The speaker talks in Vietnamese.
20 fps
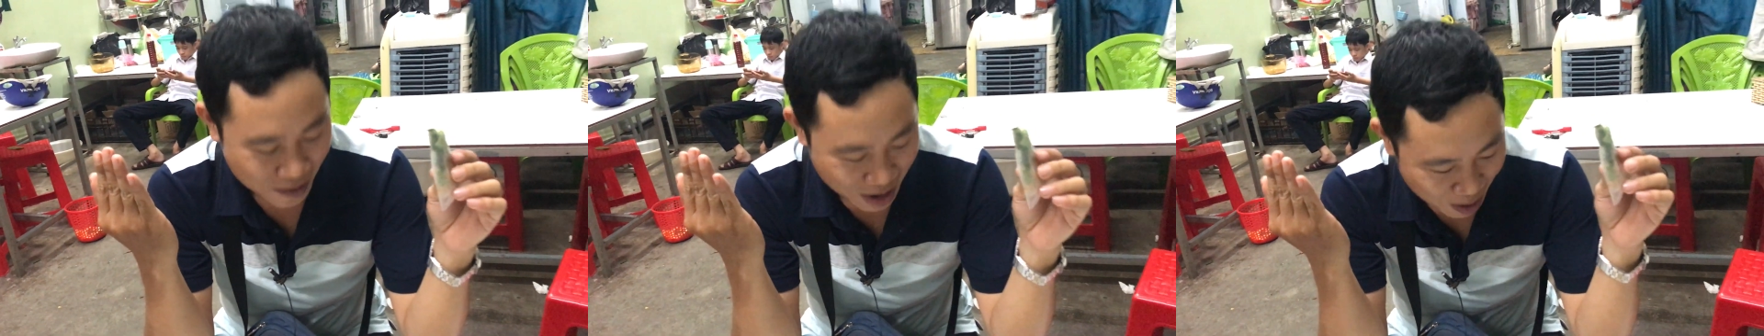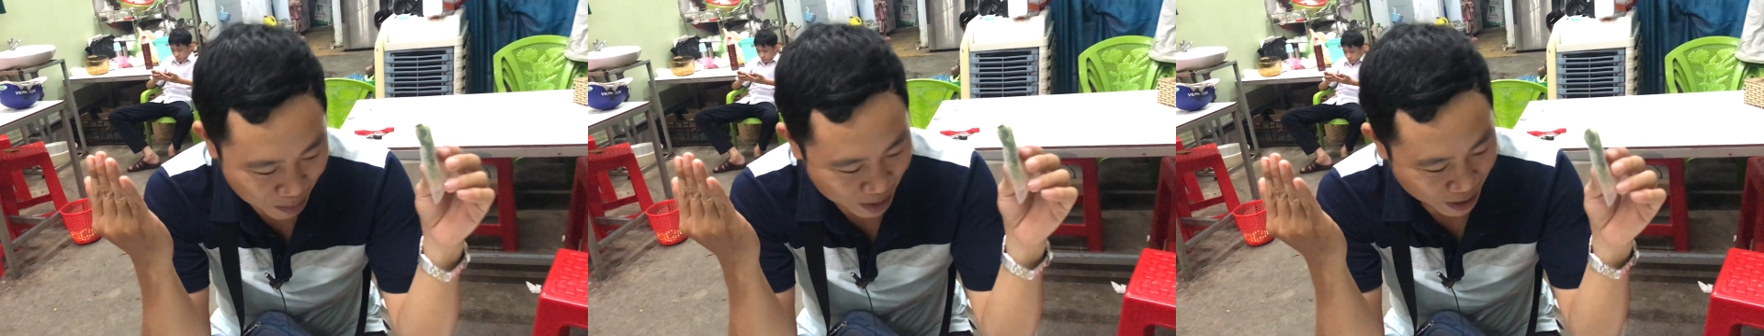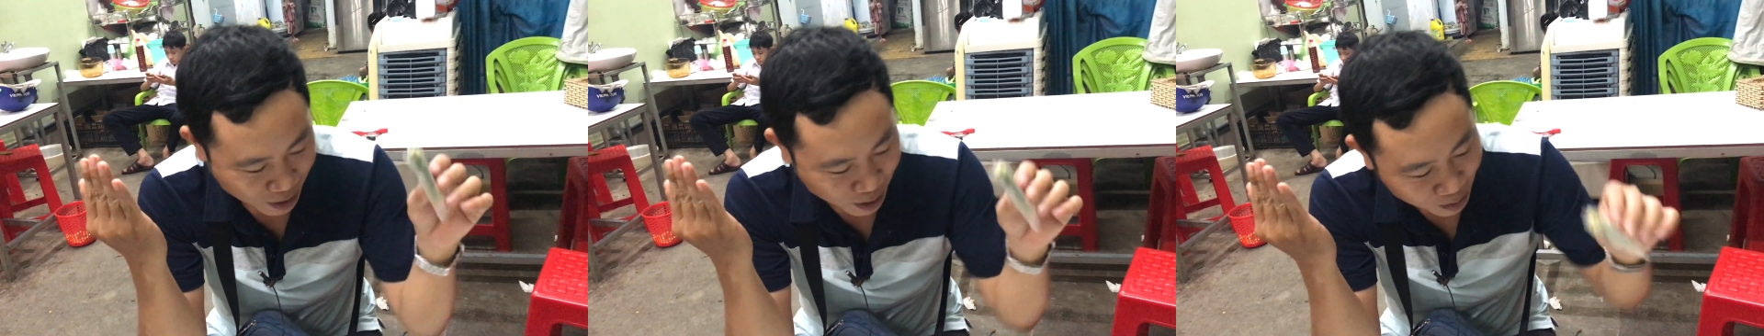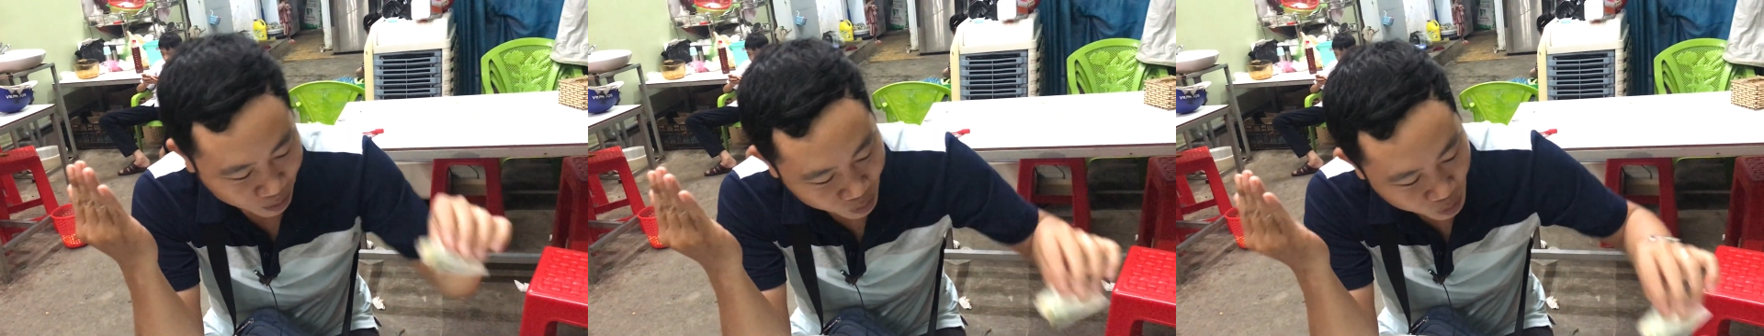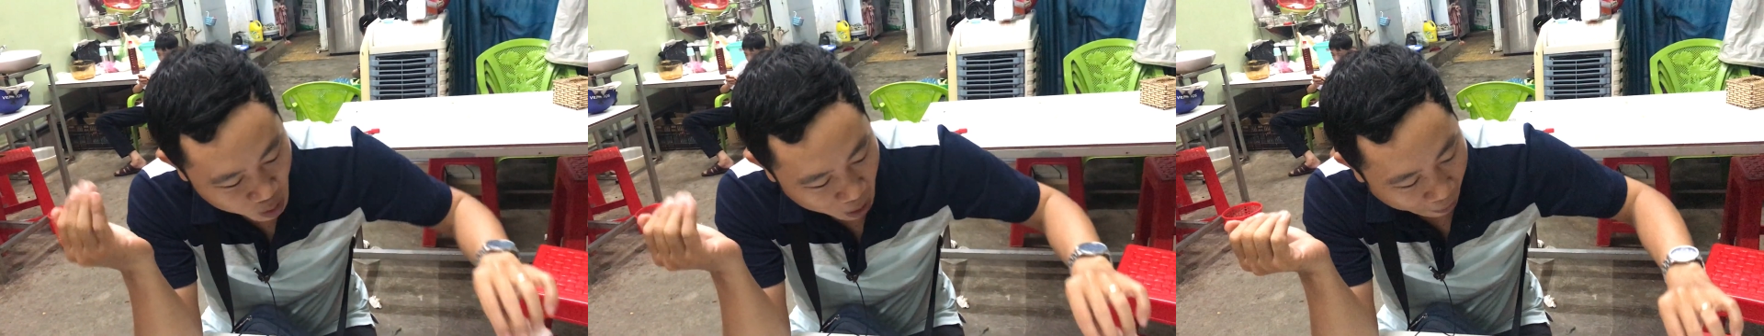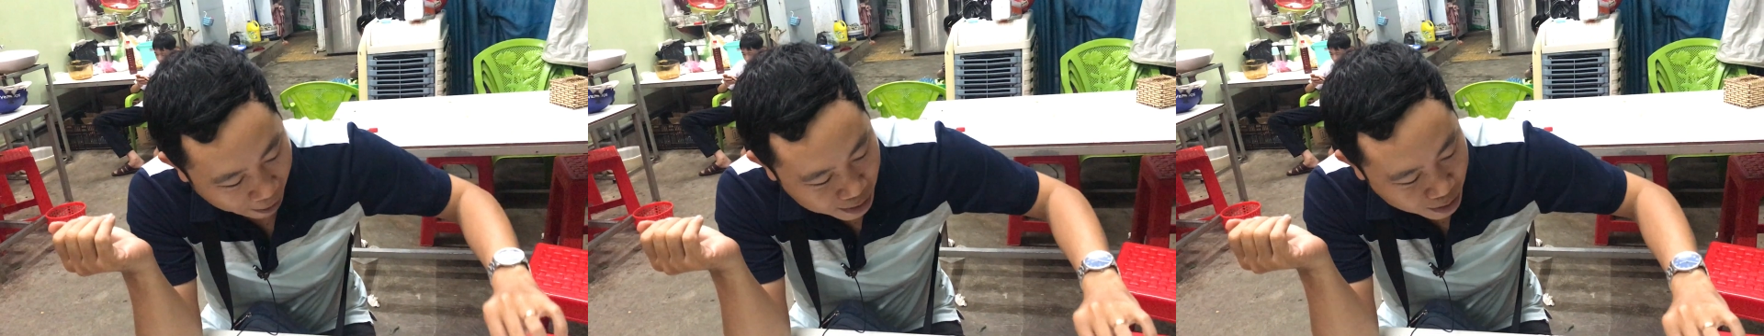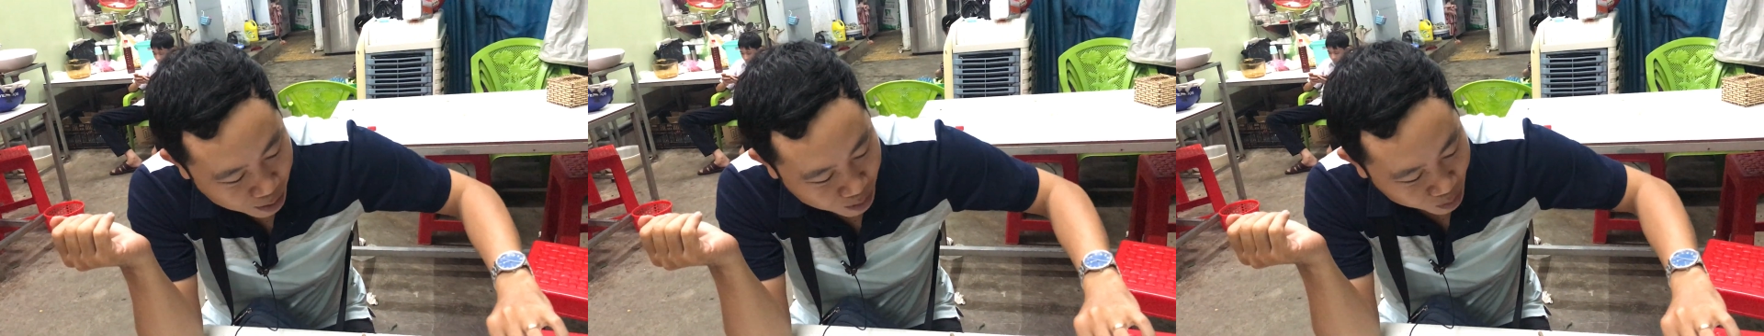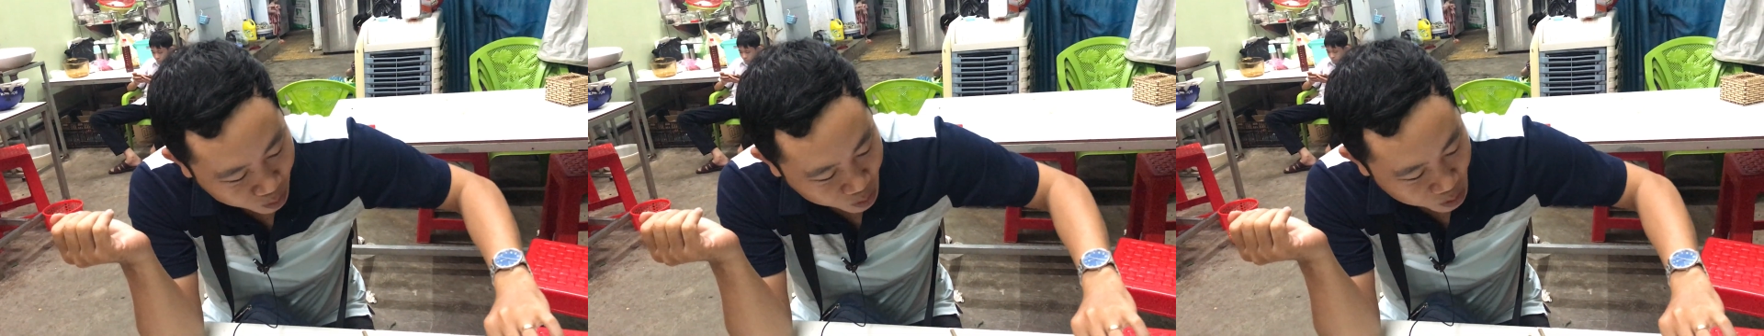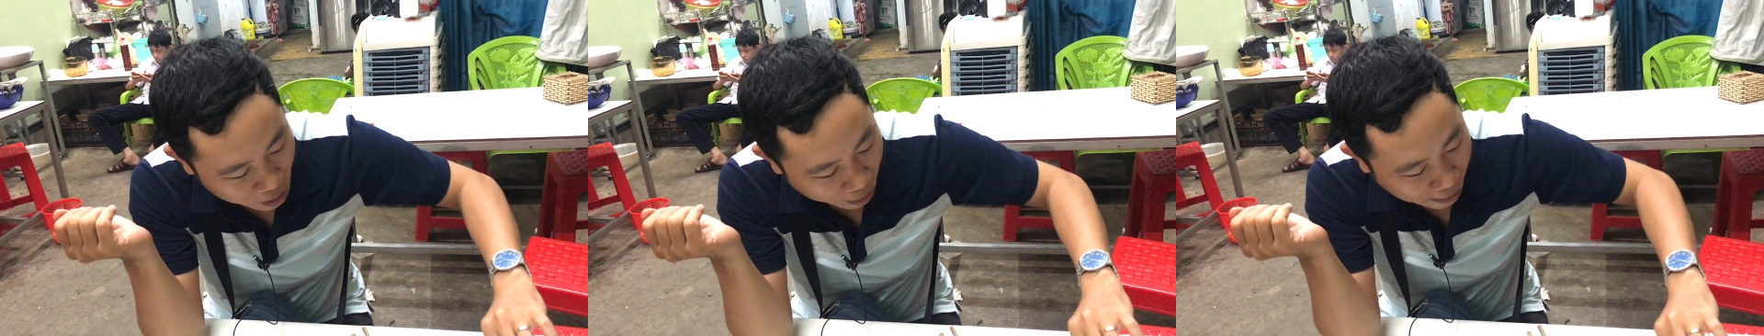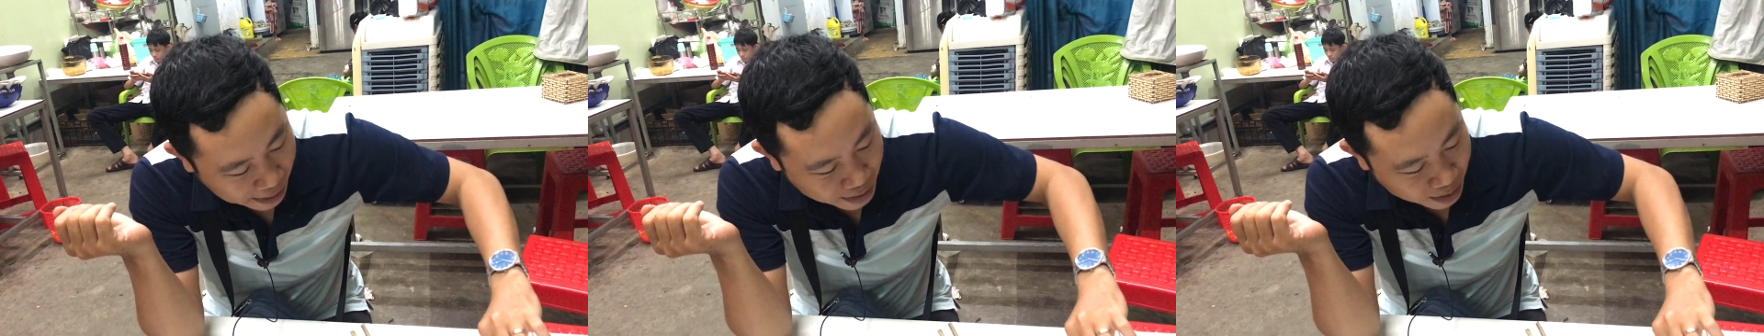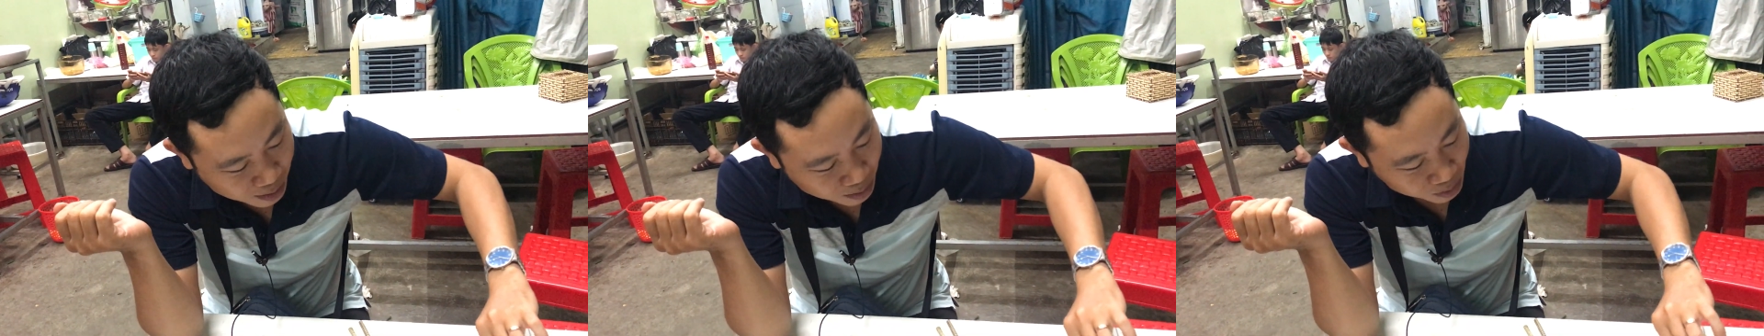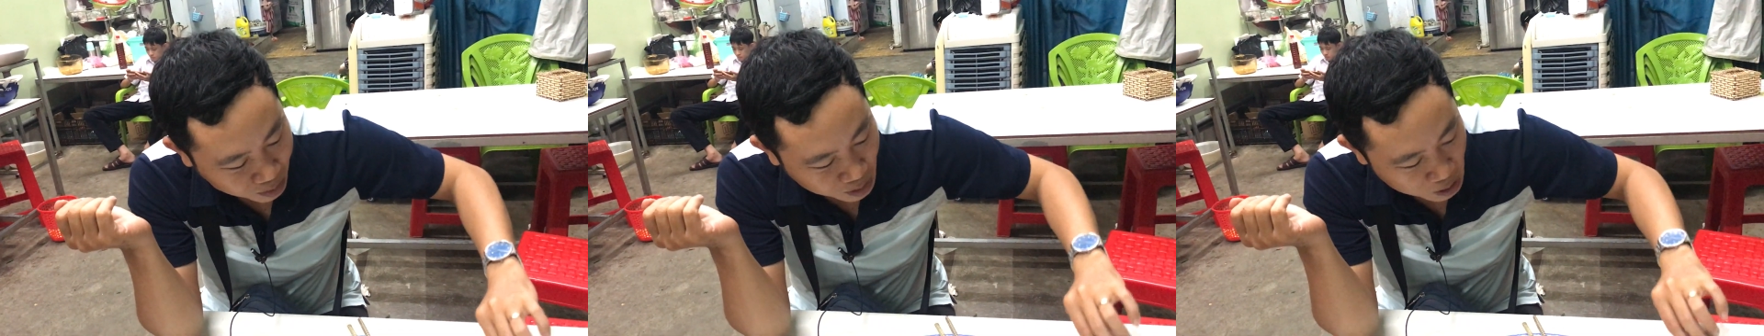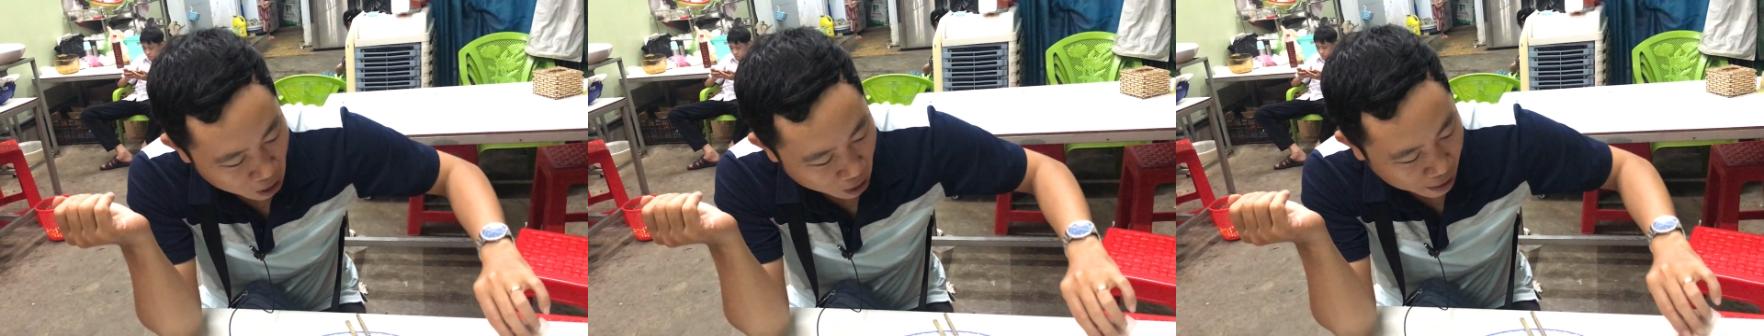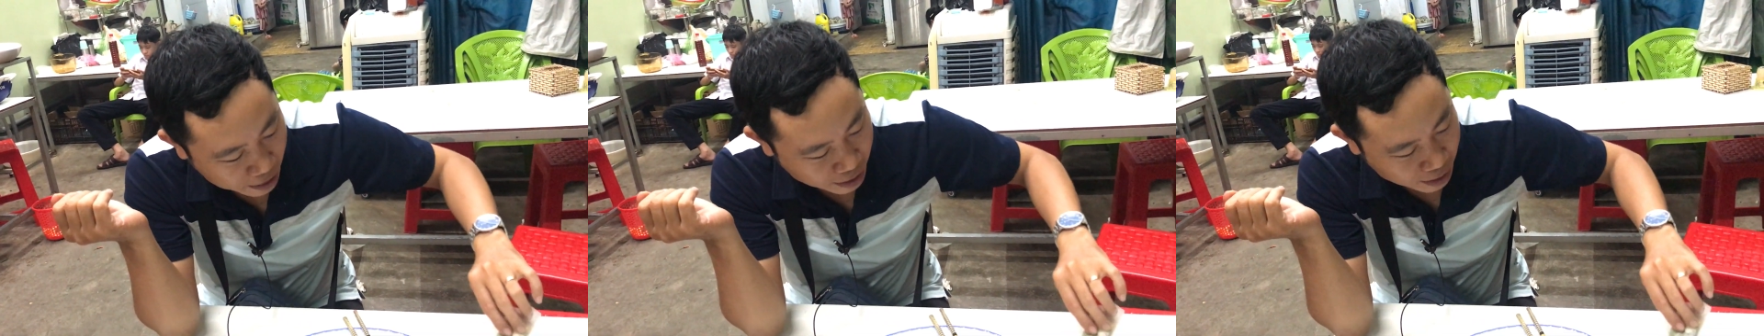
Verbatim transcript: đặc biệt rồi